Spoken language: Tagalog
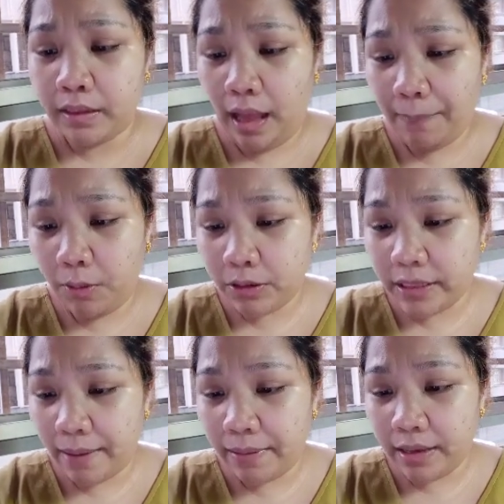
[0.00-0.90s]
Tapos,
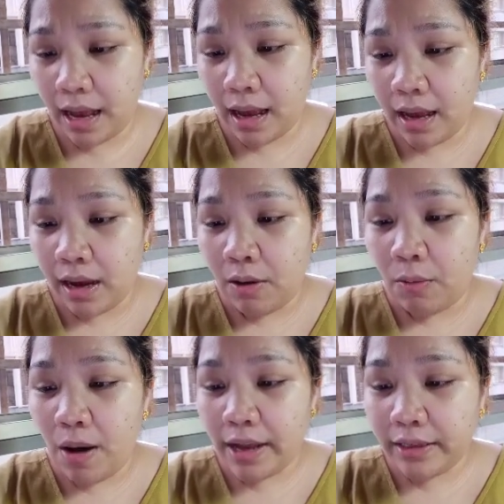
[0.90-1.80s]
sabi niya,
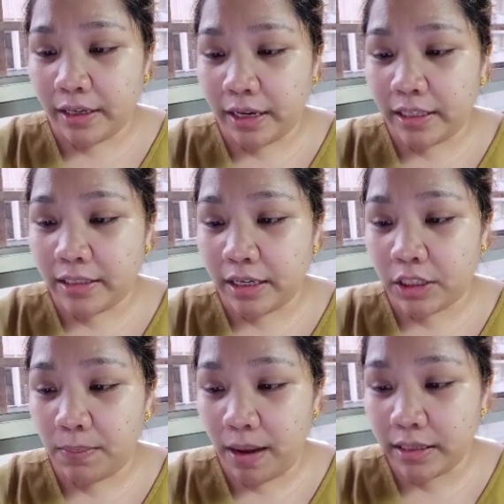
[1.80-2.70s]
one year and
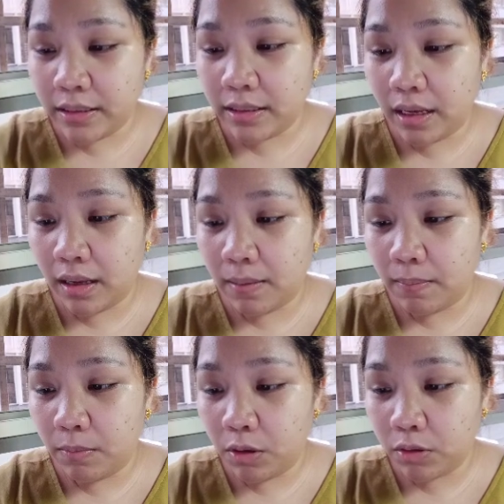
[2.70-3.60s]
six months na
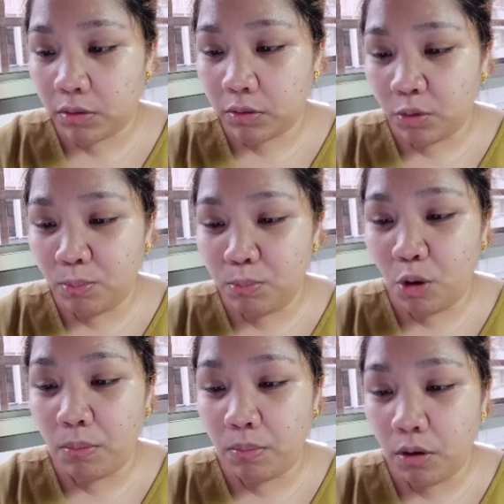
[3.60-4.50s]
mo,
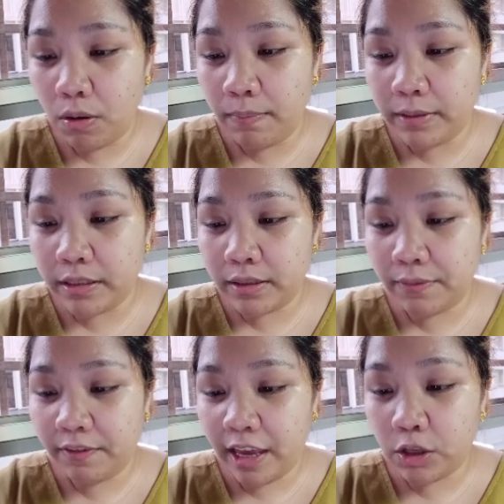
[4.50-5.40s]
tumbong mo, Mr.
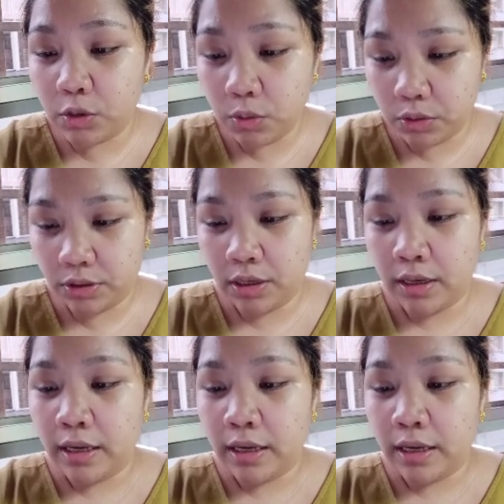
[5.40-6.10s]
Fake News.